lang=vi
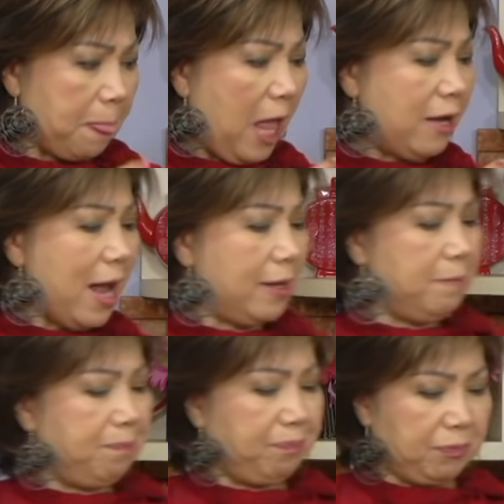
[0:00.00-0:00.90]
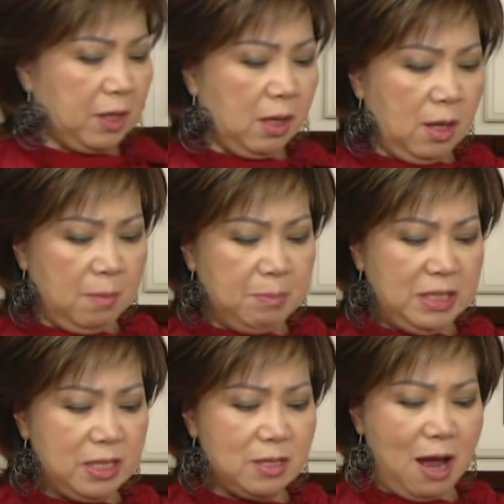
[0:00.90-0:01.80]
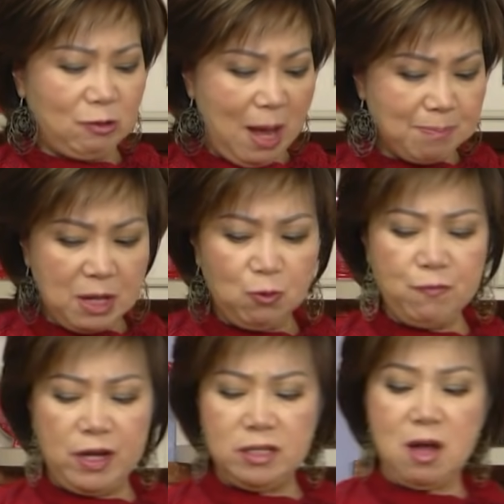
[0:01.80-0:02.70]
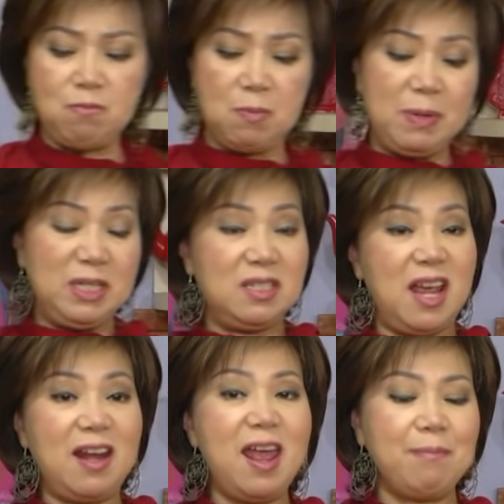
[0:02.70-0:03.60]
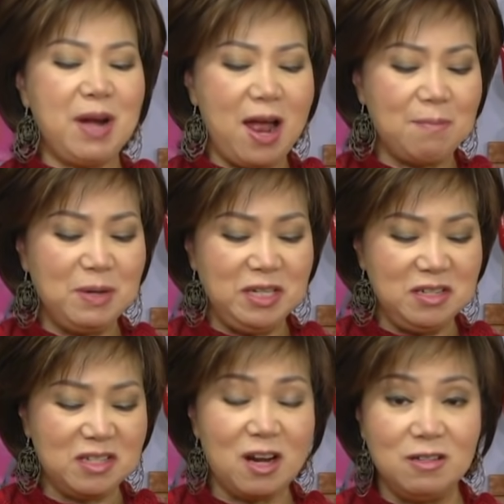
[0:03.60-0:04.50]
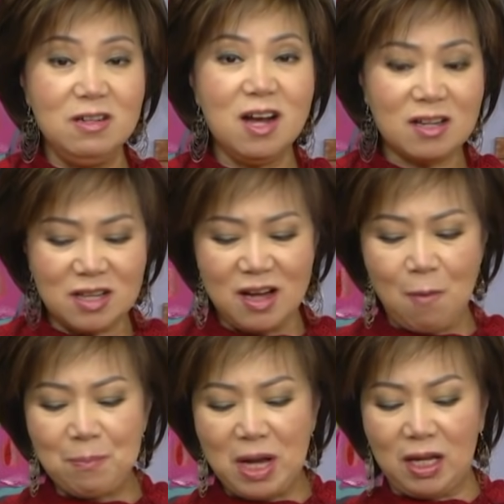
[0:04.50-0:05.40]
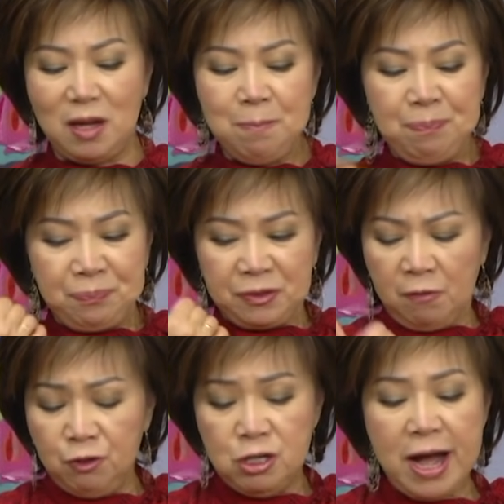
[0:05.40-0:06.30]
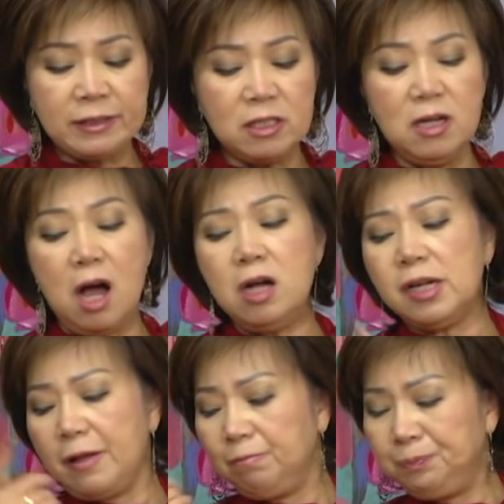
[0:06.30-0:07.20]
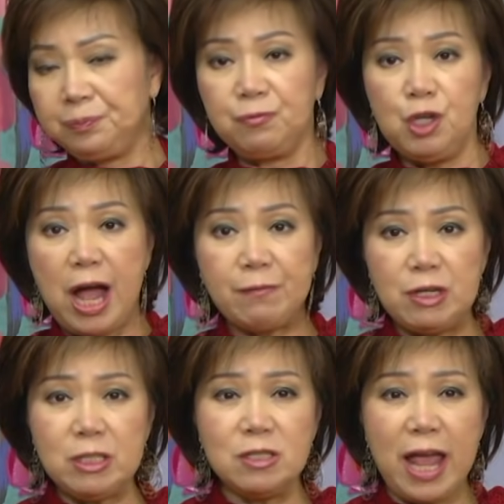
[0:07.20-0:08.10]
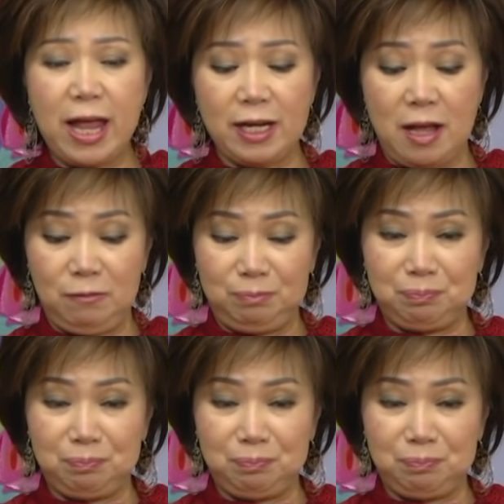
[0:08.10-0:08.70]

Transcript: để đây mình sẽ chào tạm biệt quý vị xong rồi mình sẽ đem ra mình xử hết cái đống này vừa ăn tương ớt nè vừa ăn với tương đen nè